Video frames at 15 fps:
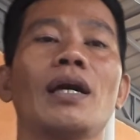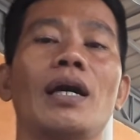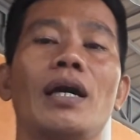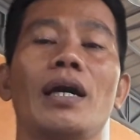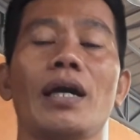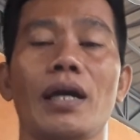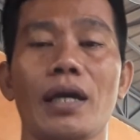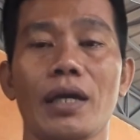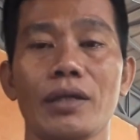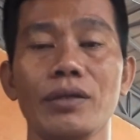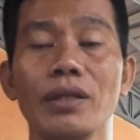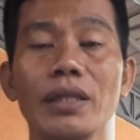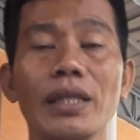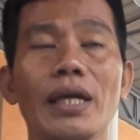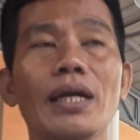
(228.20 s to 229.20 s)
Uh,
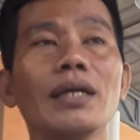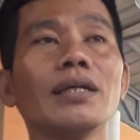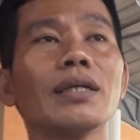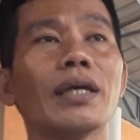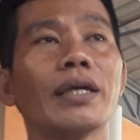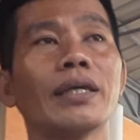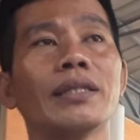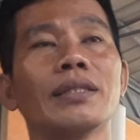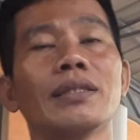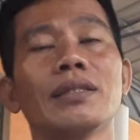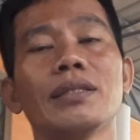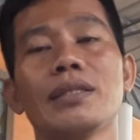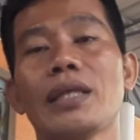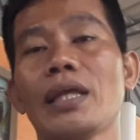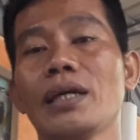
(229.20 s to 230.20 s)
yun lang
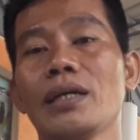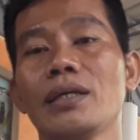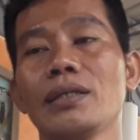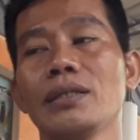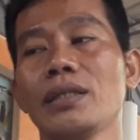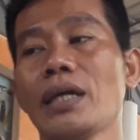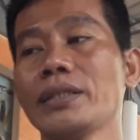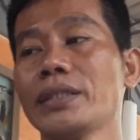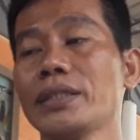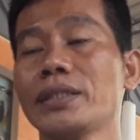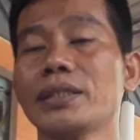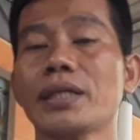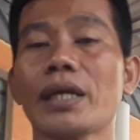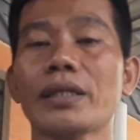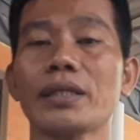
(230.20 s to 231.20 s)
and talagang nasa
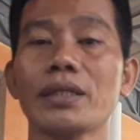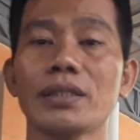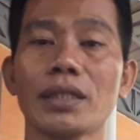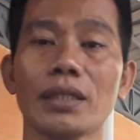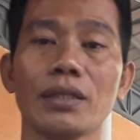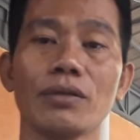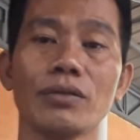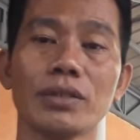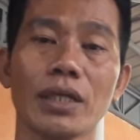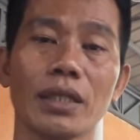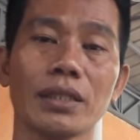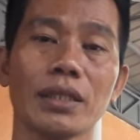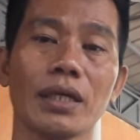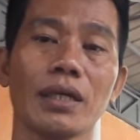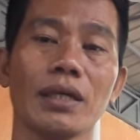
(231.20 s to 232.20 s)
discard din sa
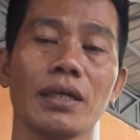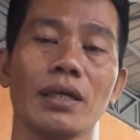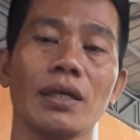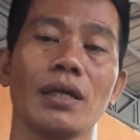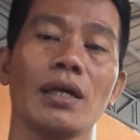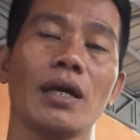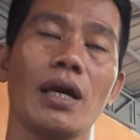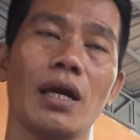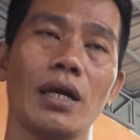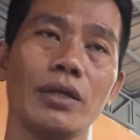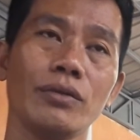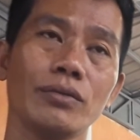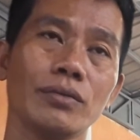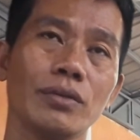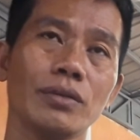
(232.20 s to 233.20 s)
negosyante. Uh,
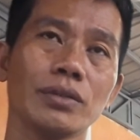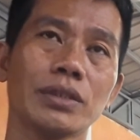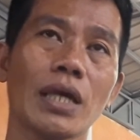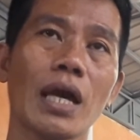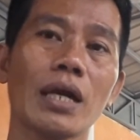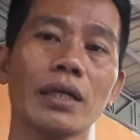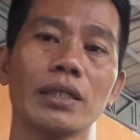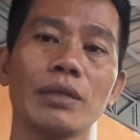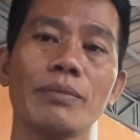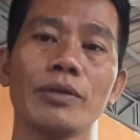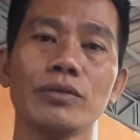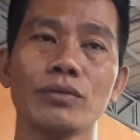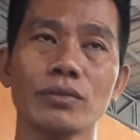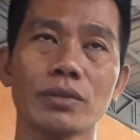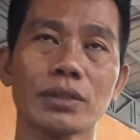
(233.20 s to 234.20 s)
yung sa akin
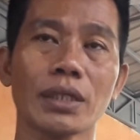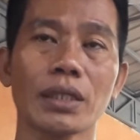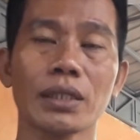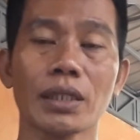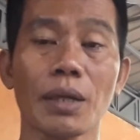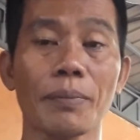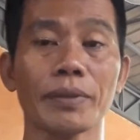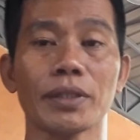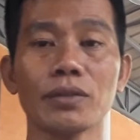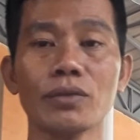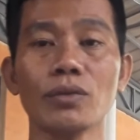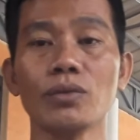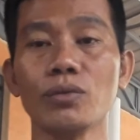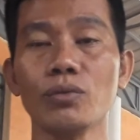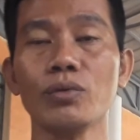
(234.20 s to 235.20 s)
naman yun sa kapatid
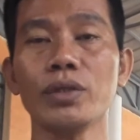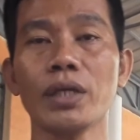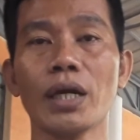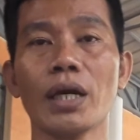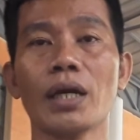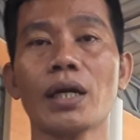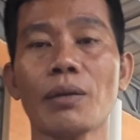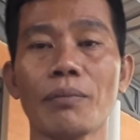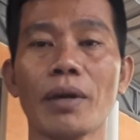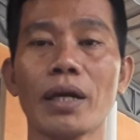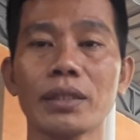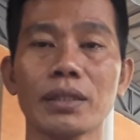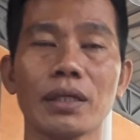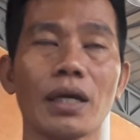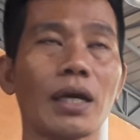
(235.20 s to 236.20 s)
ko luya,
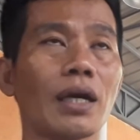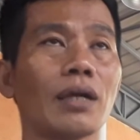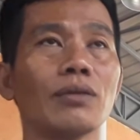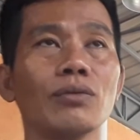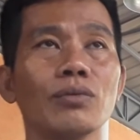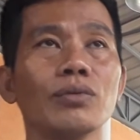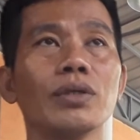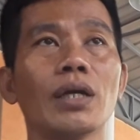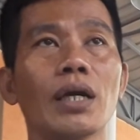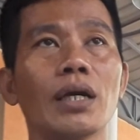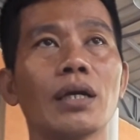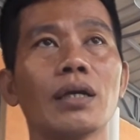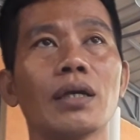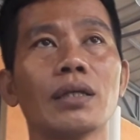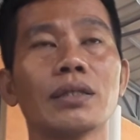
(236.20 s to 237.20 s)
kamati, uh,
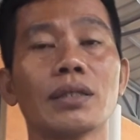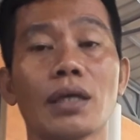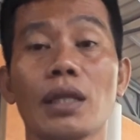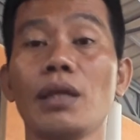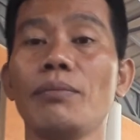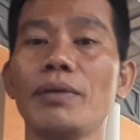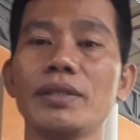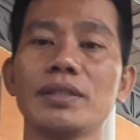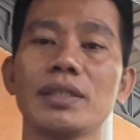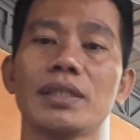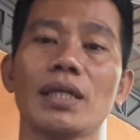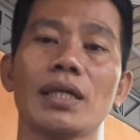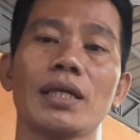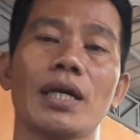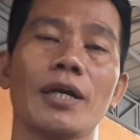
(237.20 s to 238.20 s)
luya, kalamansi
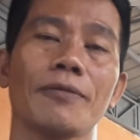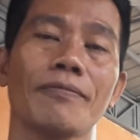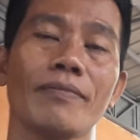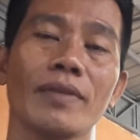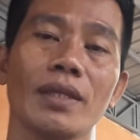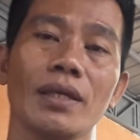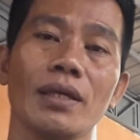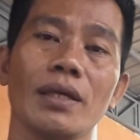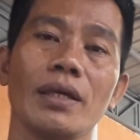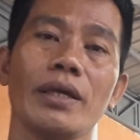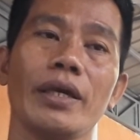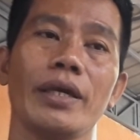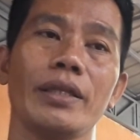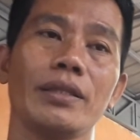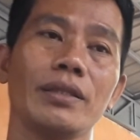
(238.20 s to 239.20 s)
talaga.
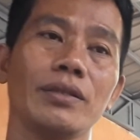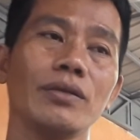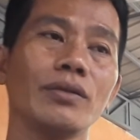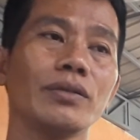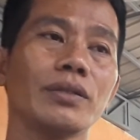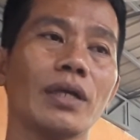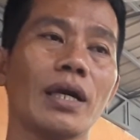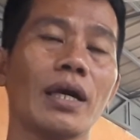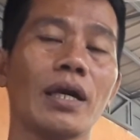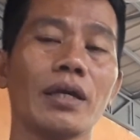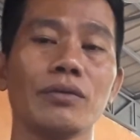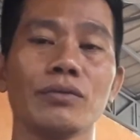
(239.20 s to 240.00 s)
And yun, uh,